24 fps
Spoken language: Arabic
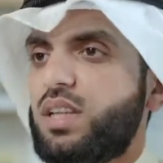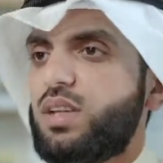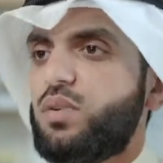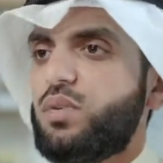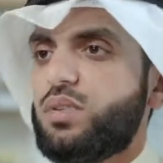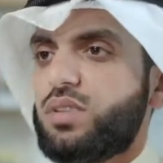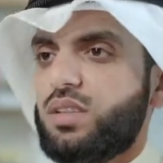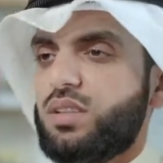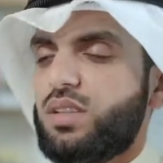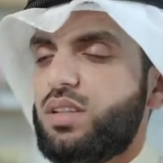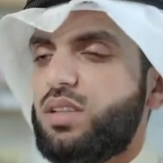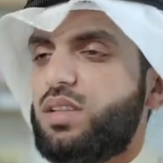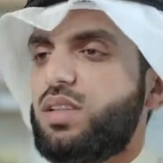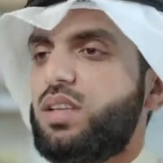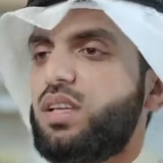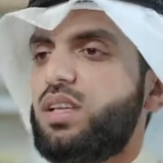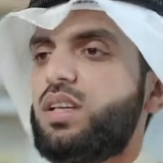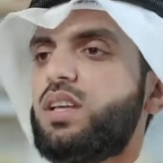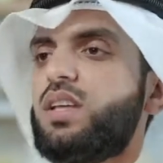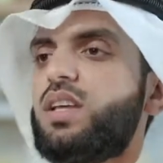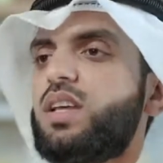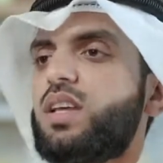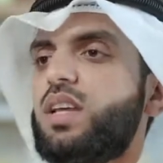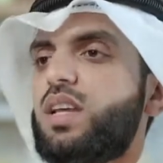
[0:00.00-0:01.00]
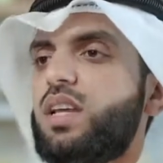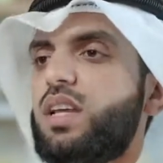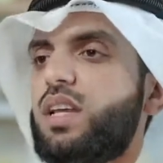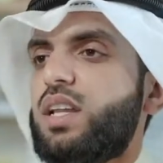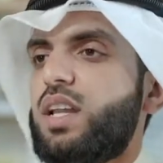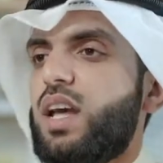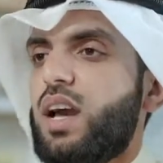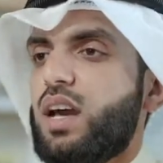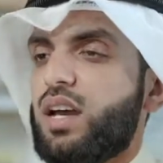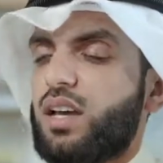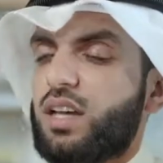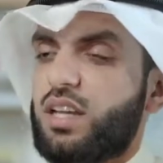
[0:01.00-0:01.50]
وسددني إلى
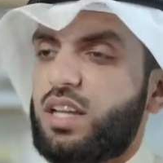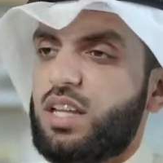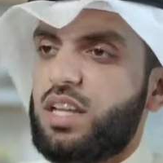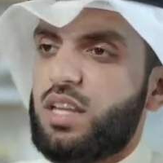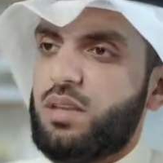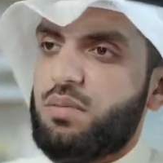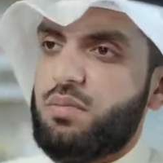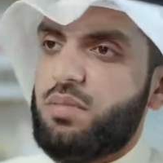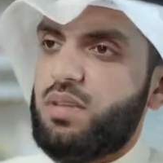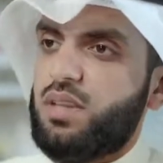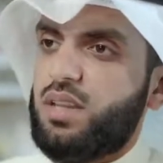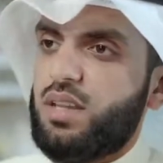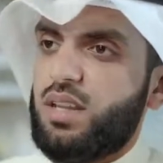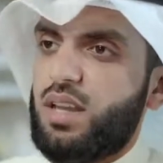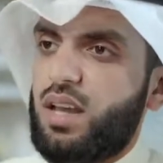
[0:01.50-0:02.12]
آخره من